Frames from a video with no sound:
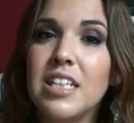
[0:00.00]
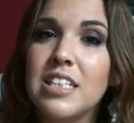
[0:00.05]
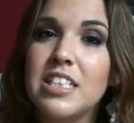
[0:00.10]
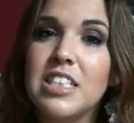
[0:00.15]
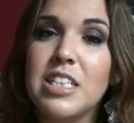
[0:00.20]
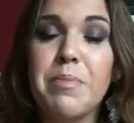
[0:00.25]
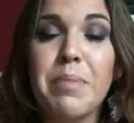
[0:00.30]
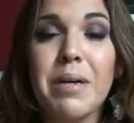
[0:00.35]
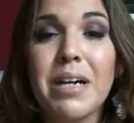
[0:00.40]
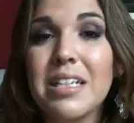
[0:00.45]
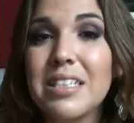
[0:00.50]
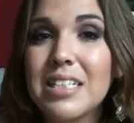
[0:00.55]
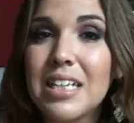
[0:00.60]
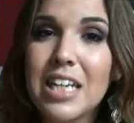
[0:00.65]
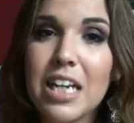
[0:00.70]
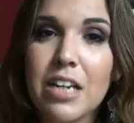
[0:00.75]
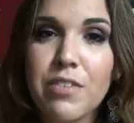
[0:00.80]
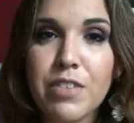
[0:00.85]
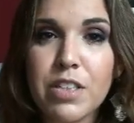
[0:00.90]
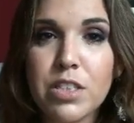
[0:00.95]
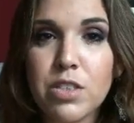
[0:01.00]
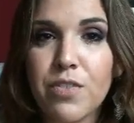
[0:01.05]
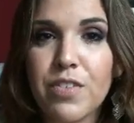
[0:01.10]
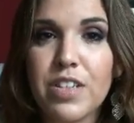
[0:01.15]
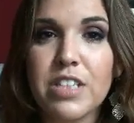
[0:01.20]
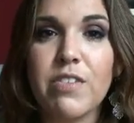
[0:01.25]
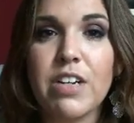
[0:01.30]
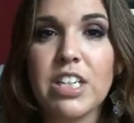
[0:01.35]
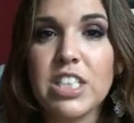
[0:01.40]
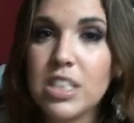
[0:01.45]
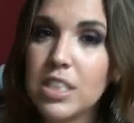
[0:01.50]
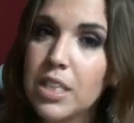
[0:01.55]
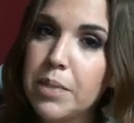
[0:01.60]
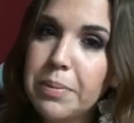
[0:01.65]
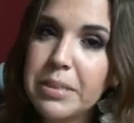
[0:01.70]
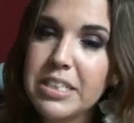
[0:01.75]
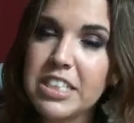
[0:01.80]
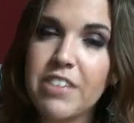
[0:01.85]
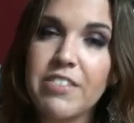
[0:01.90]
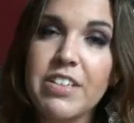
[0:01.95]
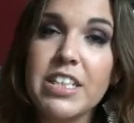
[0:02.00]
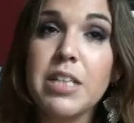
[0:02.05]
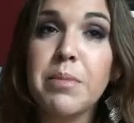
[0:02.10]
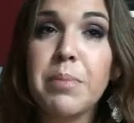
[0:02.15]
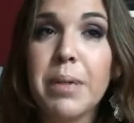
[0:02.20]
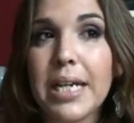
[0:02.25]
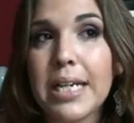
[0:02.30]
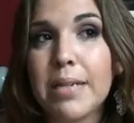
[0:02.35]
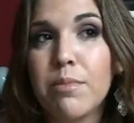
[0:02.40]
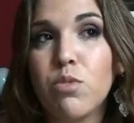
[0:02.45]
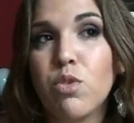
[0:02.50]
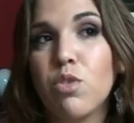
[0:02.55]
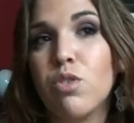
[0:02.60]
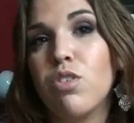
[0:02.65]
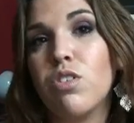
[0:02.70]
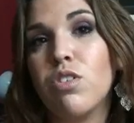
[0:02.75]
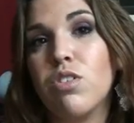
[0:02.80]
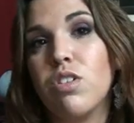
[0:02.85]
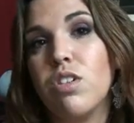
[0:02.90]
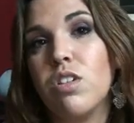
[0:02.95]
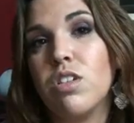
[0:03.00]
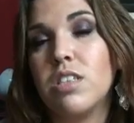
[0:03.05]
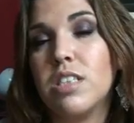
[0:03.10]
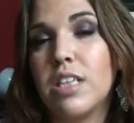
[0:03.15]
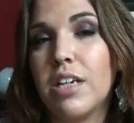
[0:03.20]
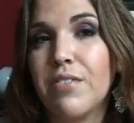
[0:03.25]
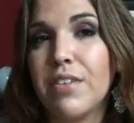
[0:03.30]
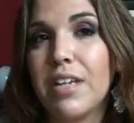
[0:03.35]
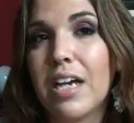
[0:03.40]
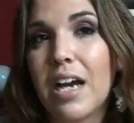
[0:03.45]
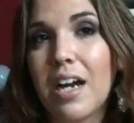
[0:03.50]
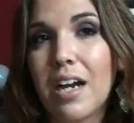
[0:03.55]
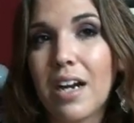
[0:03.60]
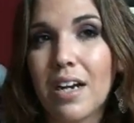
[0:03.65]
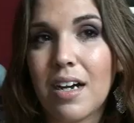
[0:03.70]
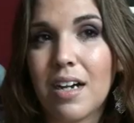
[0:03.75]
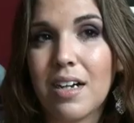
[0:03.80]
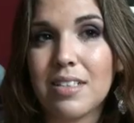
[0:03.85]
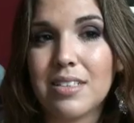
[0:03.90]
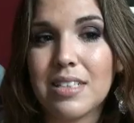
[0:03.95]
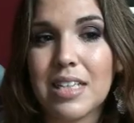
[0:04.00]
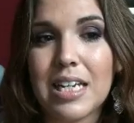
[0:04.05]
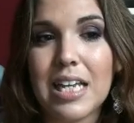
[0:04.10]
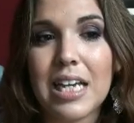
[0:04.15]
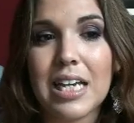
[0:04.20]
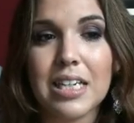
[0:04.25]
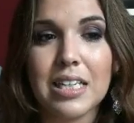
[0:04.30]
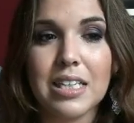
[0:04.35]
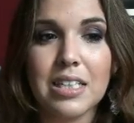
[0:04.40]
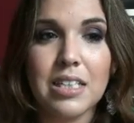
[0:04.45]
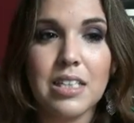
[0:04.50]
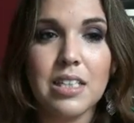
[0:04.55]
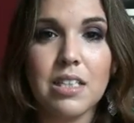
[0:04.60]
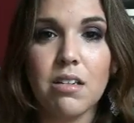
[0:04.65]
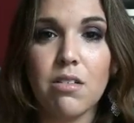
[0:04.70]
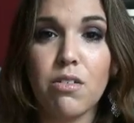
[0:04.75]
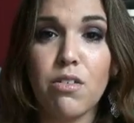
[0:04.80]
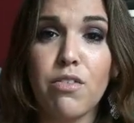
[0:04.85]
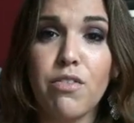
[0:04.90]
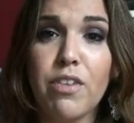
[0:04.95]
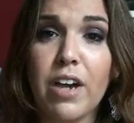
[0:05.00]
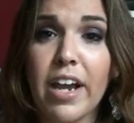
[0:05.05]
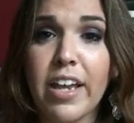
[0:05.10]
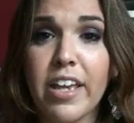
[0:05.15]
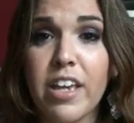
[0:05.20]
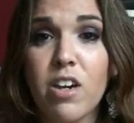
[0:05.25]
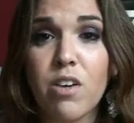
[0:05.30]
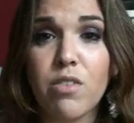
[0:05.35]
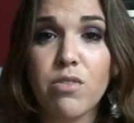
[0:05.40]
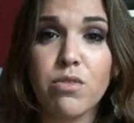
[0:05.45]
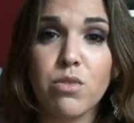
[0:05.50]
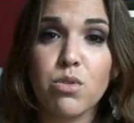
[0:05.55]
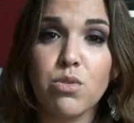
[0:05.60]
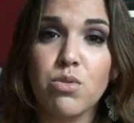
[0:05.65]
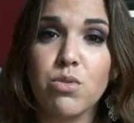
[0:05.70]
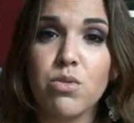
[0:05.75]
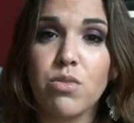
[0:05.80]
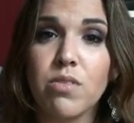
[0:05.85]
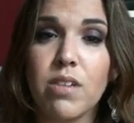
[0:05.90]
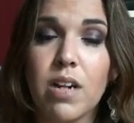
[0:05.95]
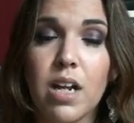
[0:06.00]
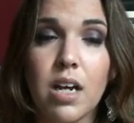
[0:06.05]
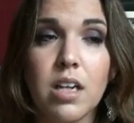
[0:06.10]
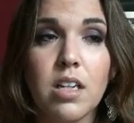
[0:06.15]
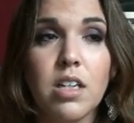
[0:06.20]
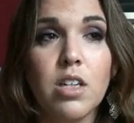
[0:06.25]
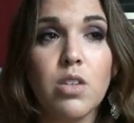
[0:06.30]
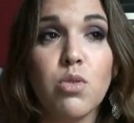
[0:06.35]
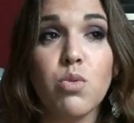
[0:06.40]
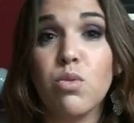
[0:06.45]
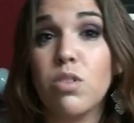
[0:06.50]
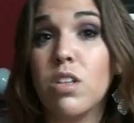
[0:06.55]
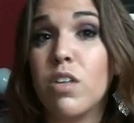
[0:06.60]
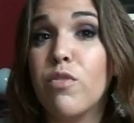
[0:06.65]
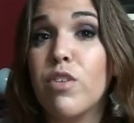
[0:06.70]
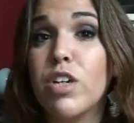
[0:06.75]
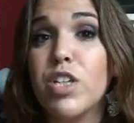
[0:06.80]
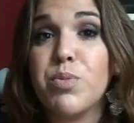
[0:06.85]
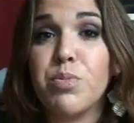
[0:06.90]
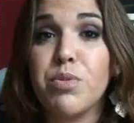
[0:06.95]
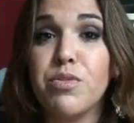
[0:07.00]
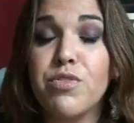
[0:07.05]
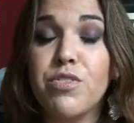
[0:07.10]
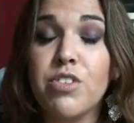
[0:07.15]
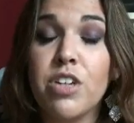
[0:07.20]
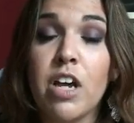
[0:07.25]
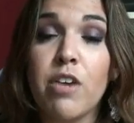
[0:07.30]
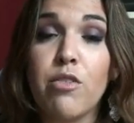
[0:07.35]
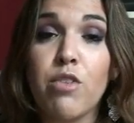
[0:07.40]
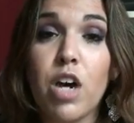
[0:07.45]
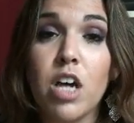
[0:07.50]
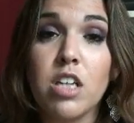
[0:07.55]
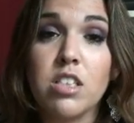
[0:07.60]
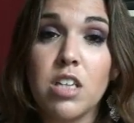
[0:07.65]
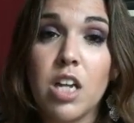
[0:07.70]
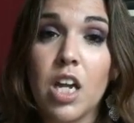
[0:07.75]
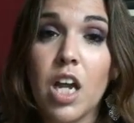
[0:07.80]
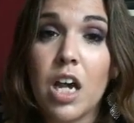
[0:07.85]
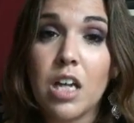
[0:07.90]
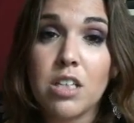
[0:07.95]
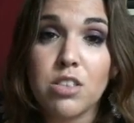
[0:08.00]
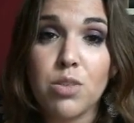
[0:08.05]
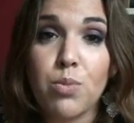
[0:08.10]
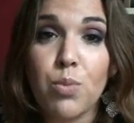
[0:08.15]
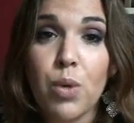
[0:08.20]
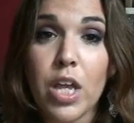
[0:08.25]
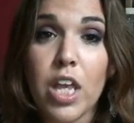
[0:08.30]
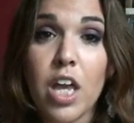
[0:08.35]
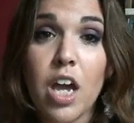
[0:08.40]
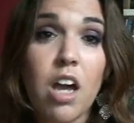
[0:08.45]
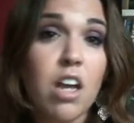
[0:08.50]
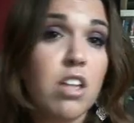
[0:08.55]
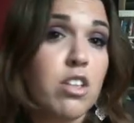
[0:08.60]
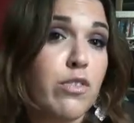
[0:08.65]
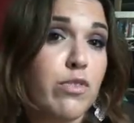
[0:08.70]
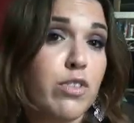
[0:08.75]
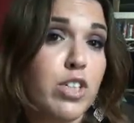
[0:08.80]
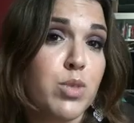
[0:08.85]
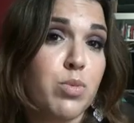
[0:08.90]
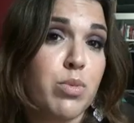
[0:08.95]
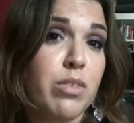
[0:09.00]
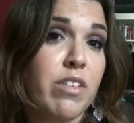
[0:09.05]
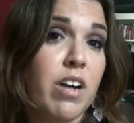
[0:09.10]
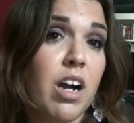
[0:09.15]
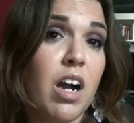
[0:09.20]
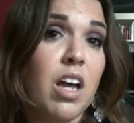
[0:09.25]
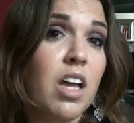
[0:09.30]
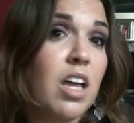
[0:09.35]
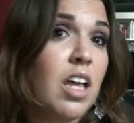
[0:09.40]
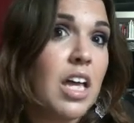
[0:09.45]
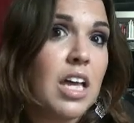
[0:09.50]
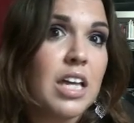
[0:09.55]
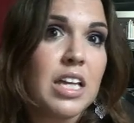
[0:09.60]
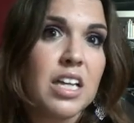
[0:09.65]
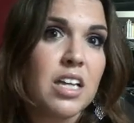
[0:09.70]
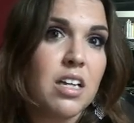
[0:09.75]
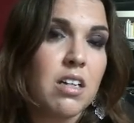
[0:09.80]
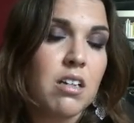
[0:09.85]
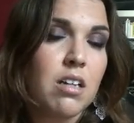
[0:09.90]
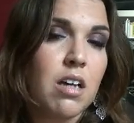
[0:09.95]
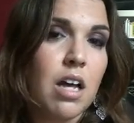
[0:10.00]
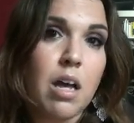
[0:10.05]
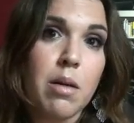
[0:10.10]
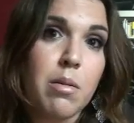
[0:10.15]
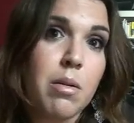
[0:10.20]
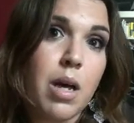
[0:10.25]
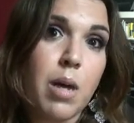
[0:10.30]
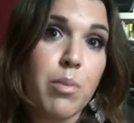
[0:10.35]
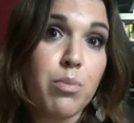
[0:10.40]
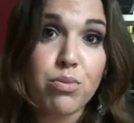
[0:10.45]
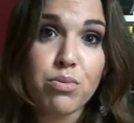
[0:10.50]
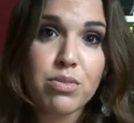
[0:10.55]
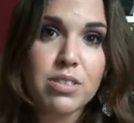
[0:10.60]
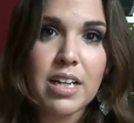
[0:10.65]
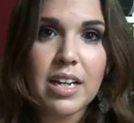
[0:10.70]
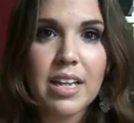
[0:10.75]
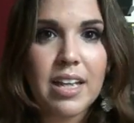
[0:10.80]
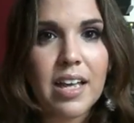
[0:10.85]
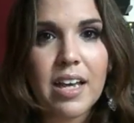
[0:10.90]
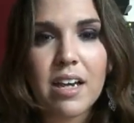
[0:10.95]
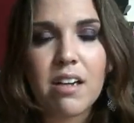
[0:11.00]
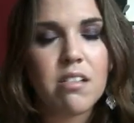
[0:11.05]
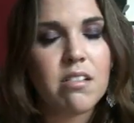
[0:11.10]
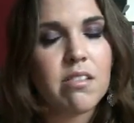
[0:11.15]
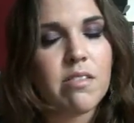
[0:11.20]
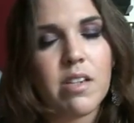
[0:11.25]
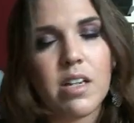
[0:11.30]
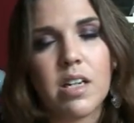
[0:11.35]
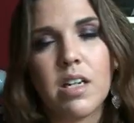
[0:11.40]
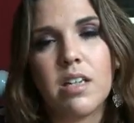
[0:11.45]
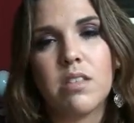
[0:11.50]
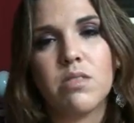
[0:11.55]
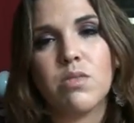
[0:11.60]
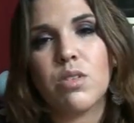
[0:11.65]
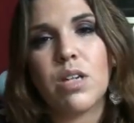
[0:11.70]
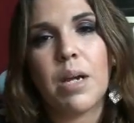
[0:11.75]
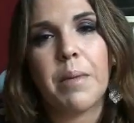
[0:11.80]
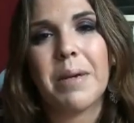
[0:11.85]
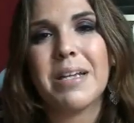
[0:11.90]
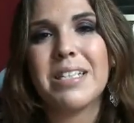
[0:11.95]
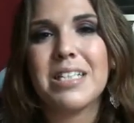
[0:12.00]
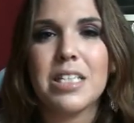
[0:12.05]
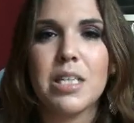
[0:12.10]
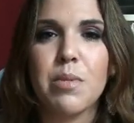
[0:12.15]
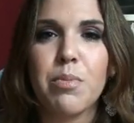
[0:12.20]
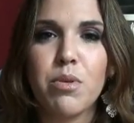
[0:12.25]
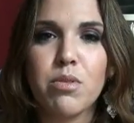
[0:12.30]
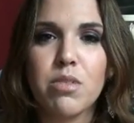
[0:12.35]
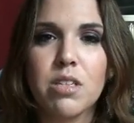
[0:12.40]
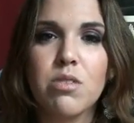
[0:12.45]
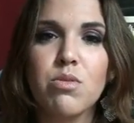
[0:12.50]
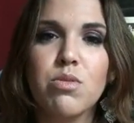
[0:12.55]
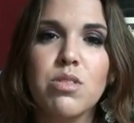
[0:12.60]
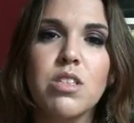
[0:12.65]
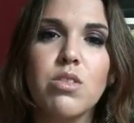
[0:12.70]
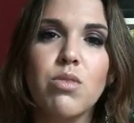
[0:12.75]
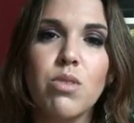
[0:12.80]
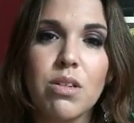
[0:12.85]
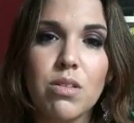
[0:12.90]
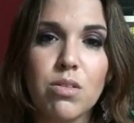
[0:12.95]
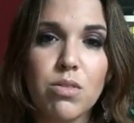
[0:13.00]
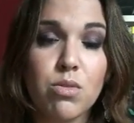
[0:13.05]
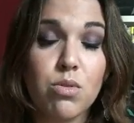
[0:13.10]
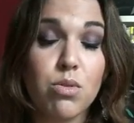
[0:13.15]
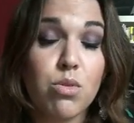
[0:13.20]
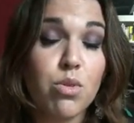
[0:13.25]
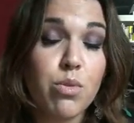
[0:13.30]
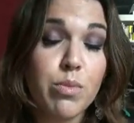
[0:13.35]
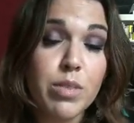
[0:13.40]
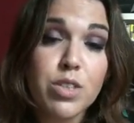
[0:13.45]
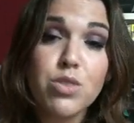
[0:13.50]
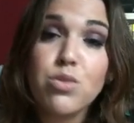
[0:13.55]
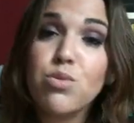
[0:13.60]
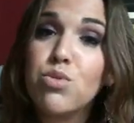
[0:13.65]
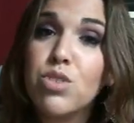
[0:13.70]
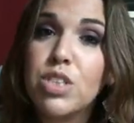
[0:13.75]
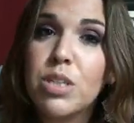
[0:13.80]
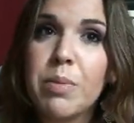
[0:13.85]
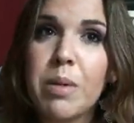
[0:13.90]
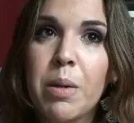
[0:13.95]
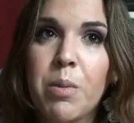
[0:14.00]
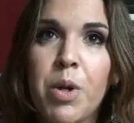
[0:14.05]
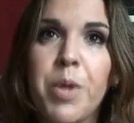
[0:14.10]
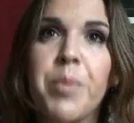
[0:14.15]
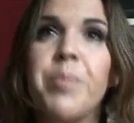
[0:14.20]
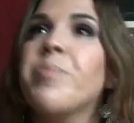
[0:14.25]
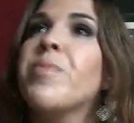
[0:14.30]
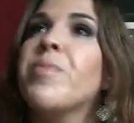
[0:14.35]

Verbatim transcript: j'ai pas un salaire fixe au fait voilà, j'avais des primes donc euh, j'avais un salaire qui euh, variait en fonction voilà donc des fois je pouvais avoir un salaire assez moyen des fois je pouvais avoir un, bon salaire euh, voilà donc après ça dépendait aussi de, combien je touchais par mois